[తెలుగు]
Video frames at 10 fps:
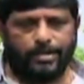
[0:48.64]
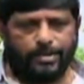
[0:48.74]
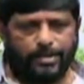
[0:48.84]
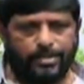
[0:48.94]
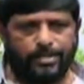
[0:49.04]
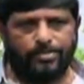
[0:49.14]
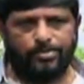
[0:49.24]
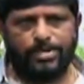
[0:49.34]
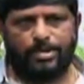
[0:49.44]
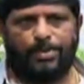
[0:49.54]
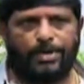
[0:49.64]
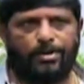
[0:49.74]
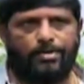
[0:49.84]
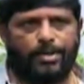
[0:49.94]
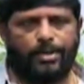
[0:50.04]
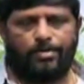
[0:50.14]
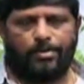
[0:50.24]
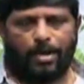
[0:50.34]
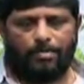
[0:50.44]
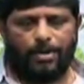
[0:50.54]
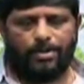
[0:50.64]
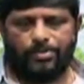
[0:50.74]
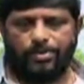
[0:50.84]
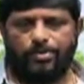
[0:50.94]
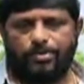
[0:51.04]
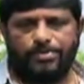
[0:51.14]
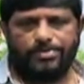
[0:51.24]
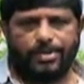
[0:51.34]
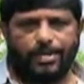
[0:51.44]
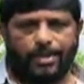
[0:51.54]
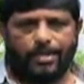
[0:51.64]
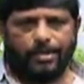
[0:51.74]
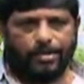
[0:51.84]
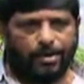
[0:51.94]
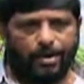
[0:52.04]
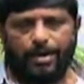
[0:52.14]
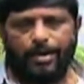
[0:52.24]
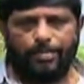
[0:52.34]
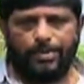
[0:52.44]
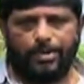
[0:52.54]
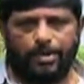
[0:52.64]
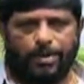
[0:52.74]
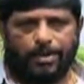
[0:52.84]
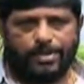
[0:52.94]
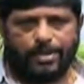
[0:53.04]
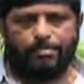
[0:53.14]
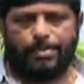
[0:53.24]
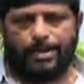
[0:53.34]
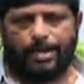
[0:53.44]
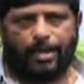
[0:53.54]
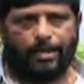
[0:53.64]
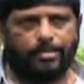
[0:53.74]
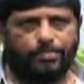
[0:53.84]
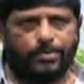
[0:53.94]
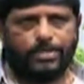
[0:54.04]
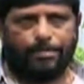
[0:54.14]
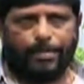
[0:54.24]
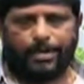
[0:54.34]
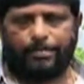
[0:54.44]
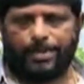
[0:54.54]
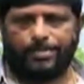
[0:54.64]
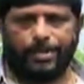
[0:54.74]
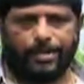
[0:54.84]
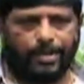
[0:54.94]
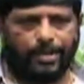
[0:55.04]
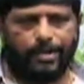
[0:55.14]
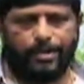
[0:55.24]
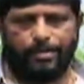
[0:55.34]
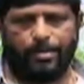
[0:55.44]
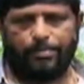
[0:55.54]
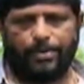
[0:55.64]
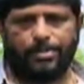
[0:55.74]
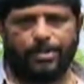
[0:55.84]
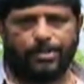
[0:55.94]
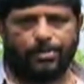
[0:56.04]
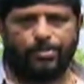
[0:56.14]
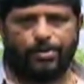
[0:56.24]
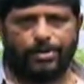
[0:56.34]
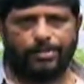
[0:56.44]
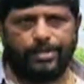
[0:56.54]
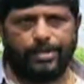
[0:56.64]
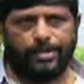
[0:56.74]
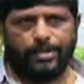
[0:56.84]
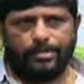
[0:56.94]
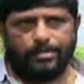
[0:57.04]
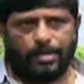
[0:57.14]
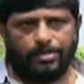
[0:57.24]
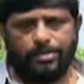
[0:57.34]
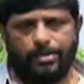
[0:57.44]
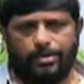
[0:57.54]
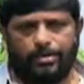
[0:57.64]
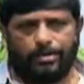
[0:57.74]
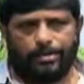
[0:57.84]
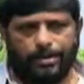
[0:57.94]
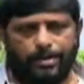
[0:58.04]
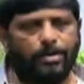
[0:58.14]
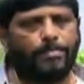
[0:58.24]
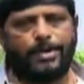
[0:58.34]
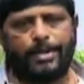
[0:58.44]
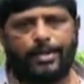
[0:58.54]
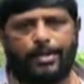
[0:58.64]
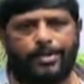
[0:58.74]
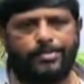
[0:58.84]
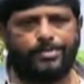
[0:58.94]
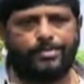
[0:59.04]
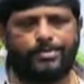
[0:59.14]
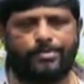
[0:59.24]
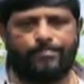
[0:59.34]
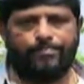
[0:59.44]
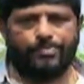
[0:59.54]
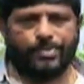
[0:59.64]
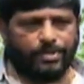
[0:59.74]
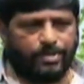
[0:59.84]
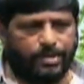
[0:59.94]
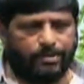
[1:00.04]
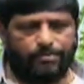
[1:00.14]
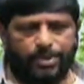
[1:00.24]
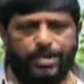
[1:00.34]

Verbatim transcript: ఏదైతే ఉద్యాన పంటలు ఉన్నాయో లాభాల సిరులు కురిపిస్తున్నాయి ఇలాంటి నేపథ్యంలో మన జగ్గంపేట ఇది పూర్తిగా మెట్ట ప్రాంతం ఇక్కడ నీటి పారుదల తక్కువగా ఉంటుంది దాంతో రెండో పంటకి రైతు వరికి